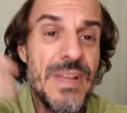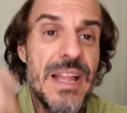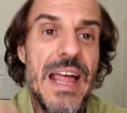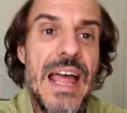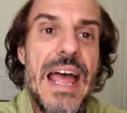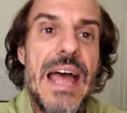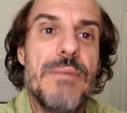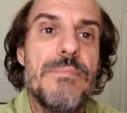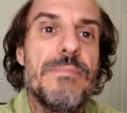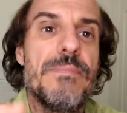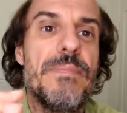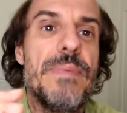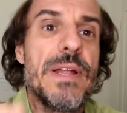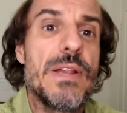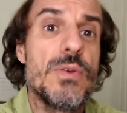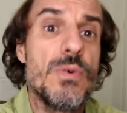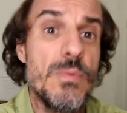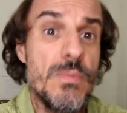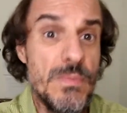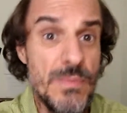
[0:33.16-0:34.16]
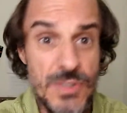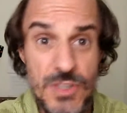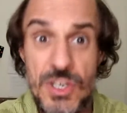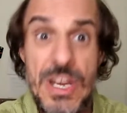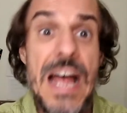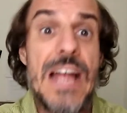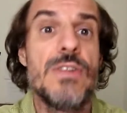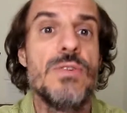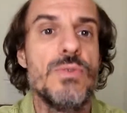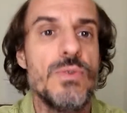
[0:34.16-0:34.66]
é, pelo,
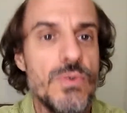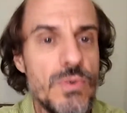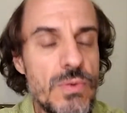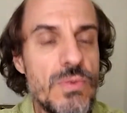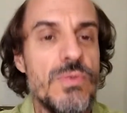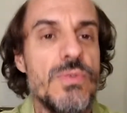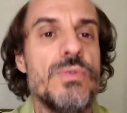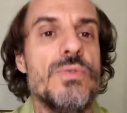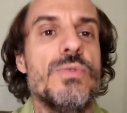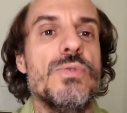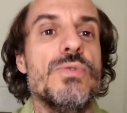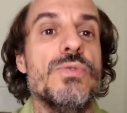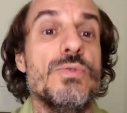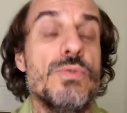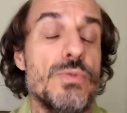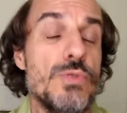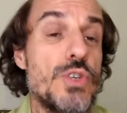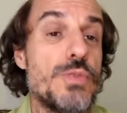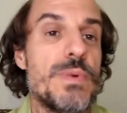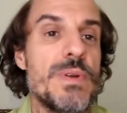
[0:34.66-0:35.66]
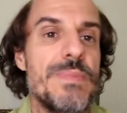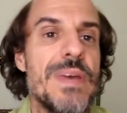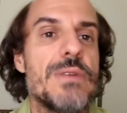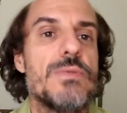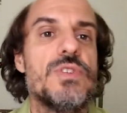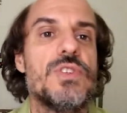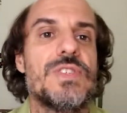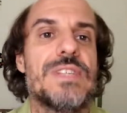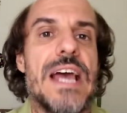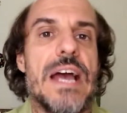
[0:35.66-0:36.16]
já no, no, nos
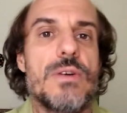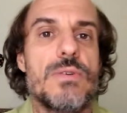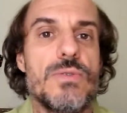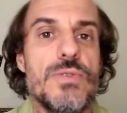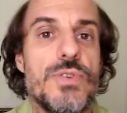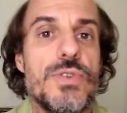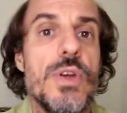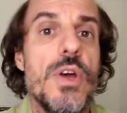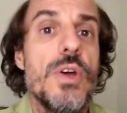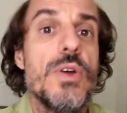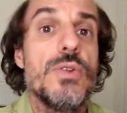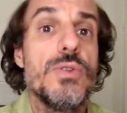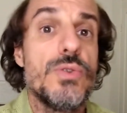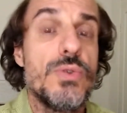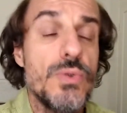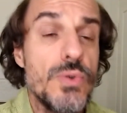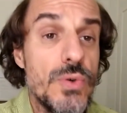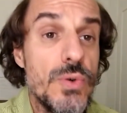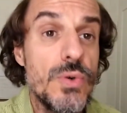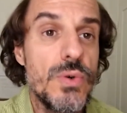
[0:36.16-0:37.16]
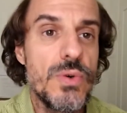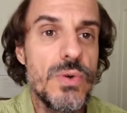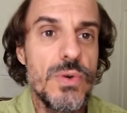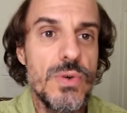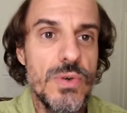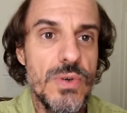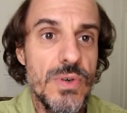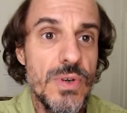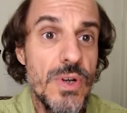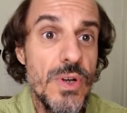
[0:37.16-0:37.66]
primeiros séculos
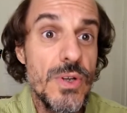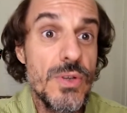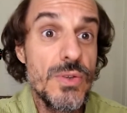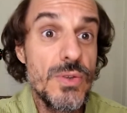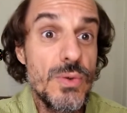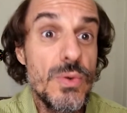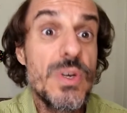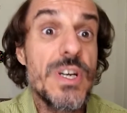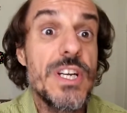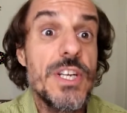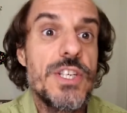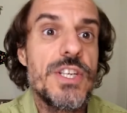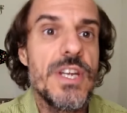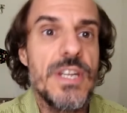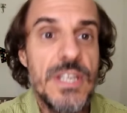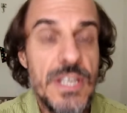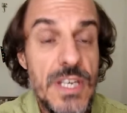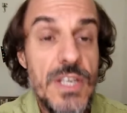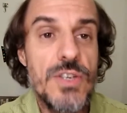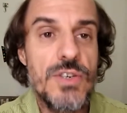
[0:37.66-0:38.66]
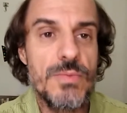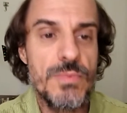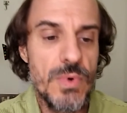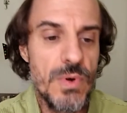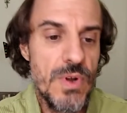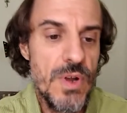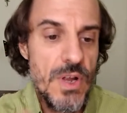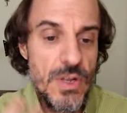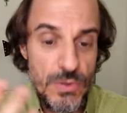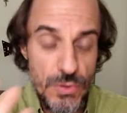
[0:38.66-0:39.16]
do, do
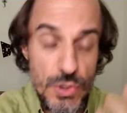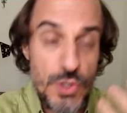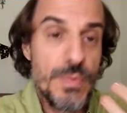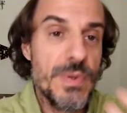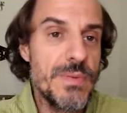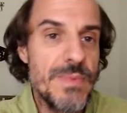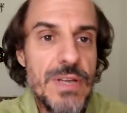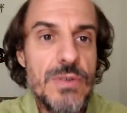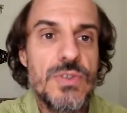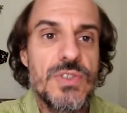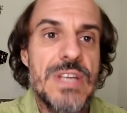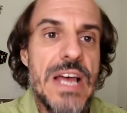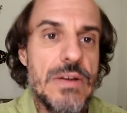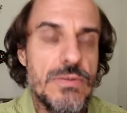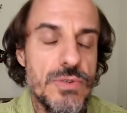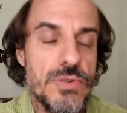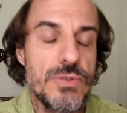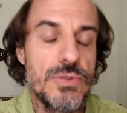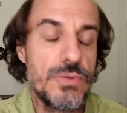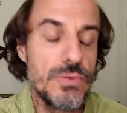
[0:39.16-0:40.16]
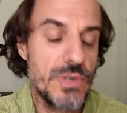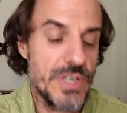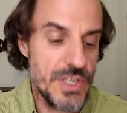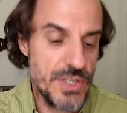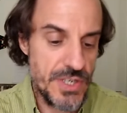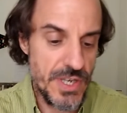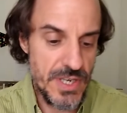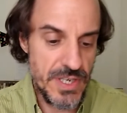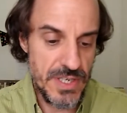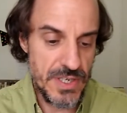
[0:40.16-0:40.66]
cristianismo, dos primeiros séculos do
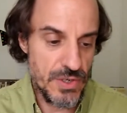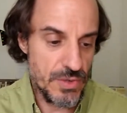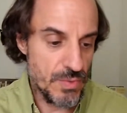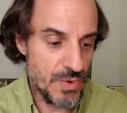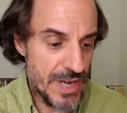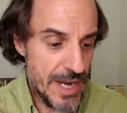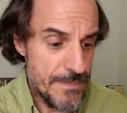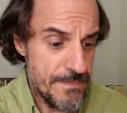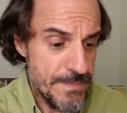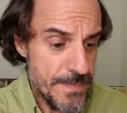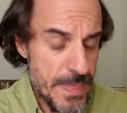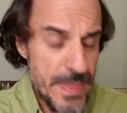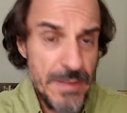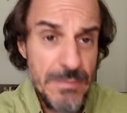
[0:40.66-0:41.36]
cristianismo, né?